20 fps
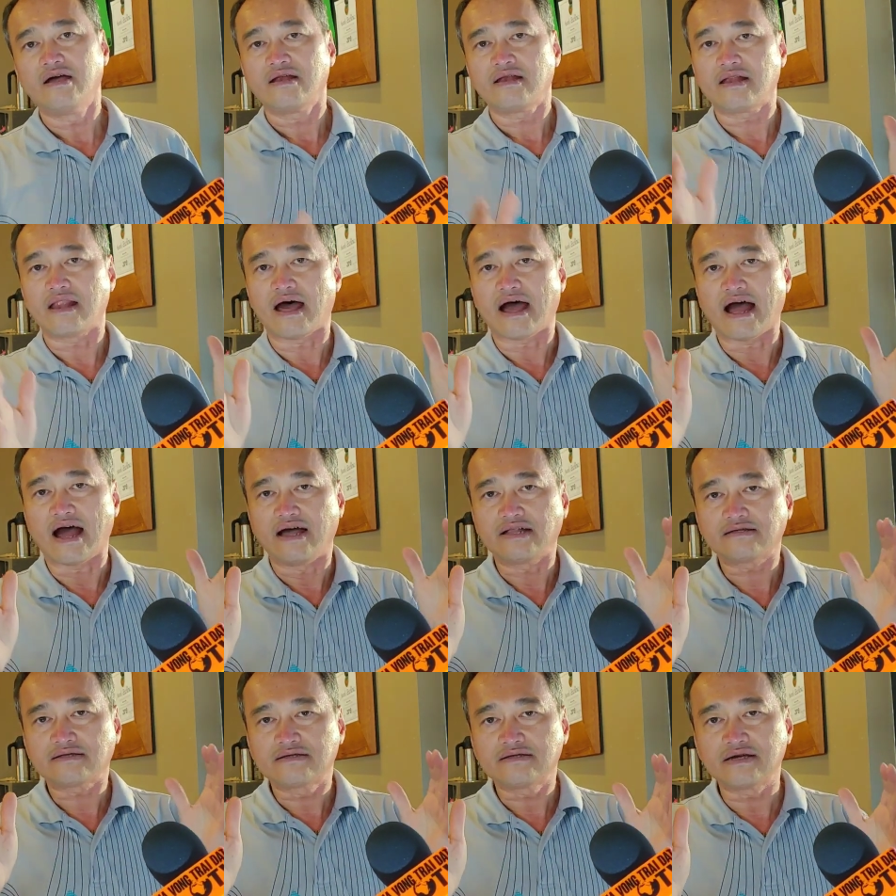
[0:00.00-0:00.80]
là
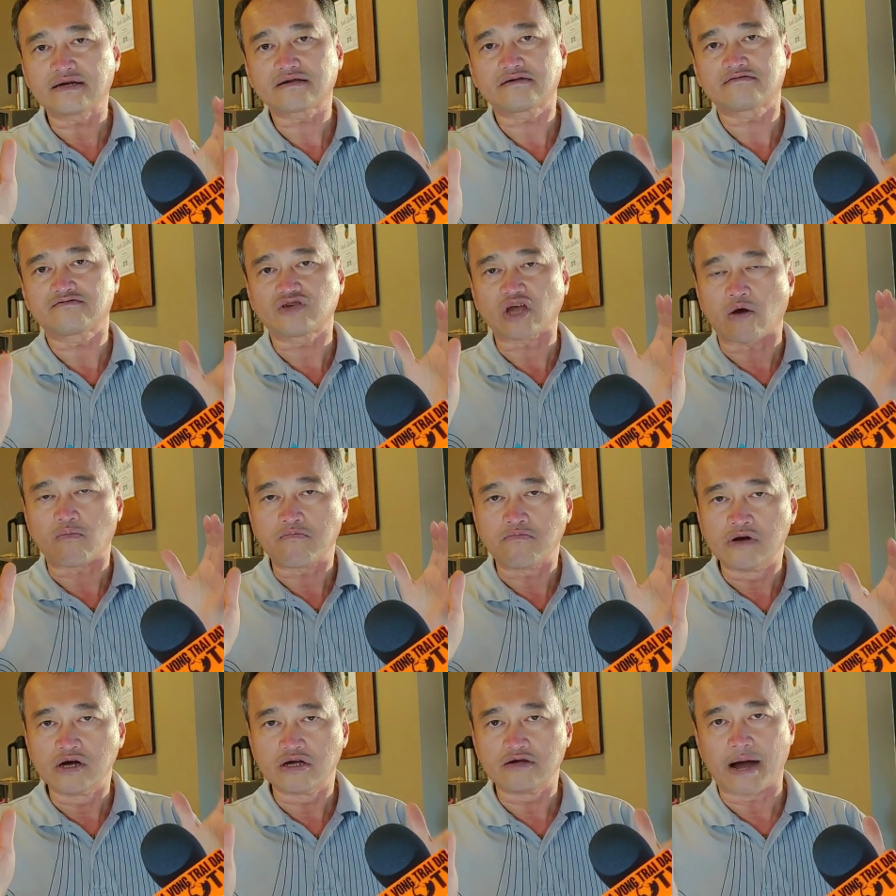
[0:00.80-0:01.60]
ít nhất
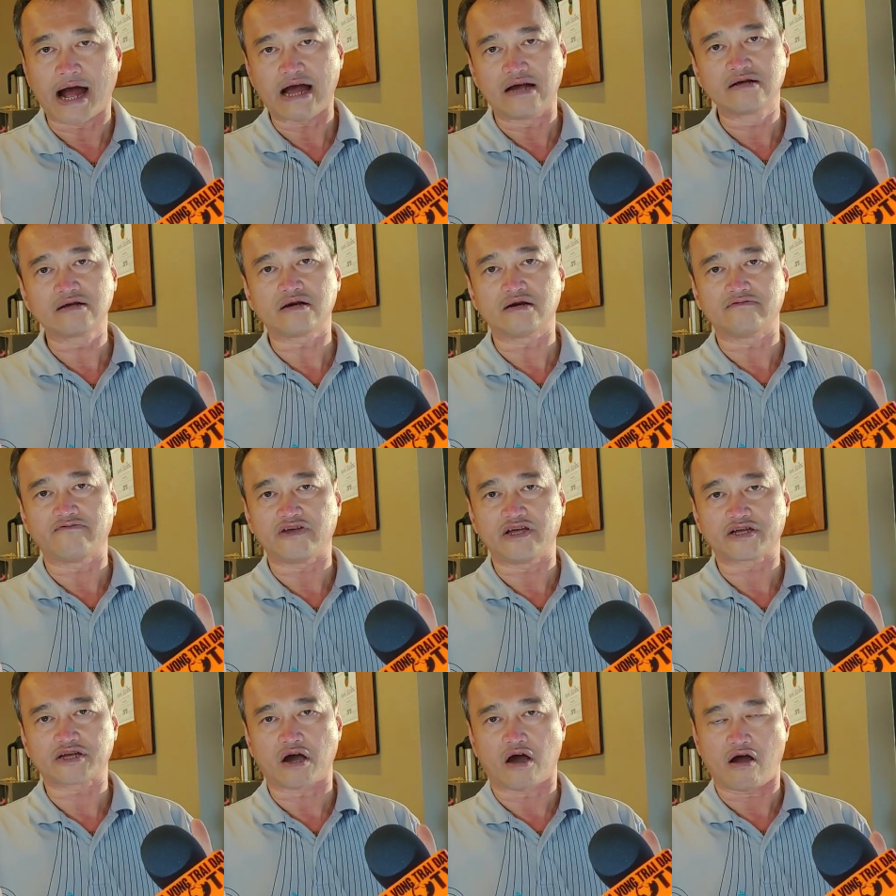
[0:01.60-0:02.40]
trong mười ba ứng cử
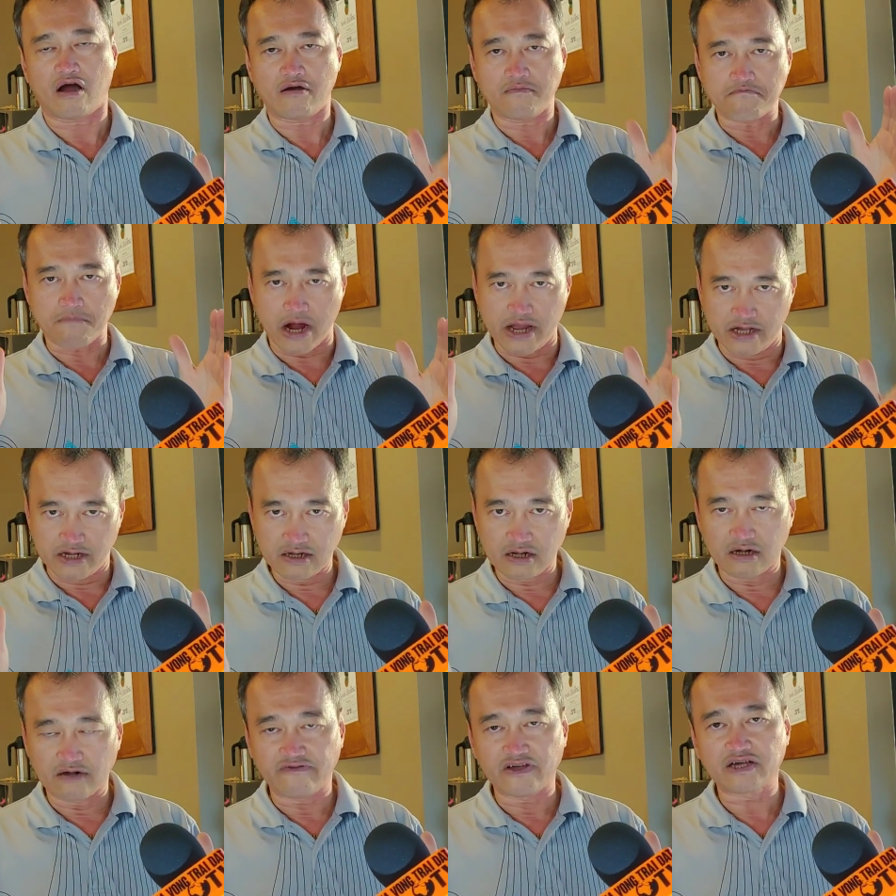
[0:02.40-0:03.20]
viên đó, bảy
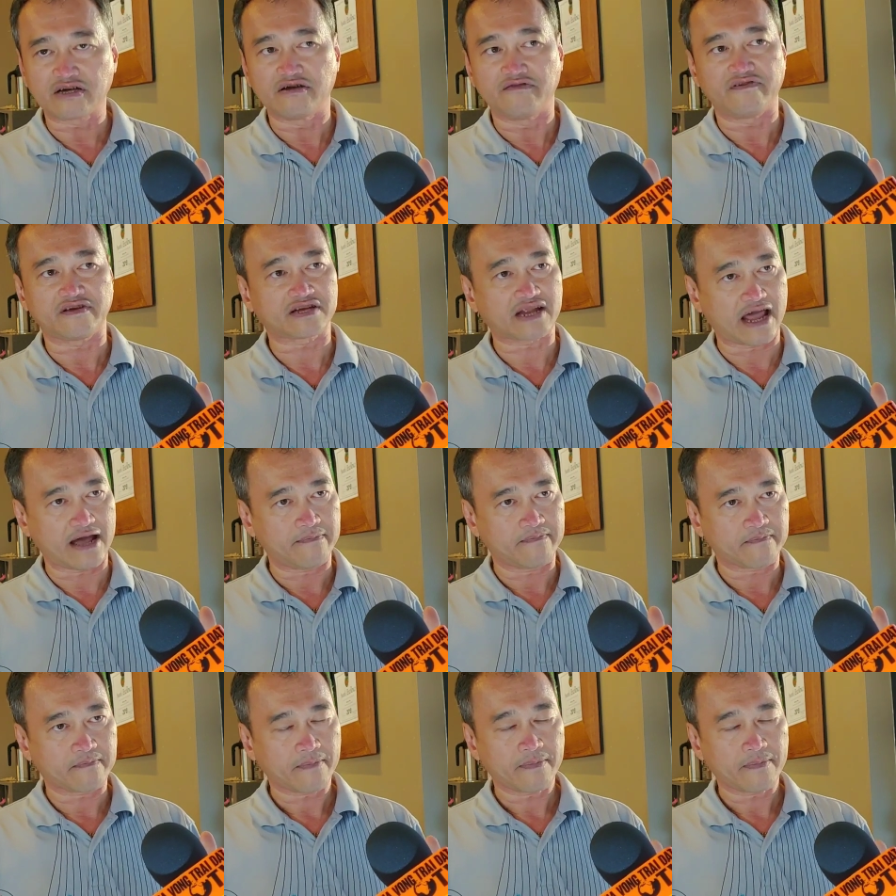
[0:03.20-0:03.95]
ứng cử viên người Việt Nam,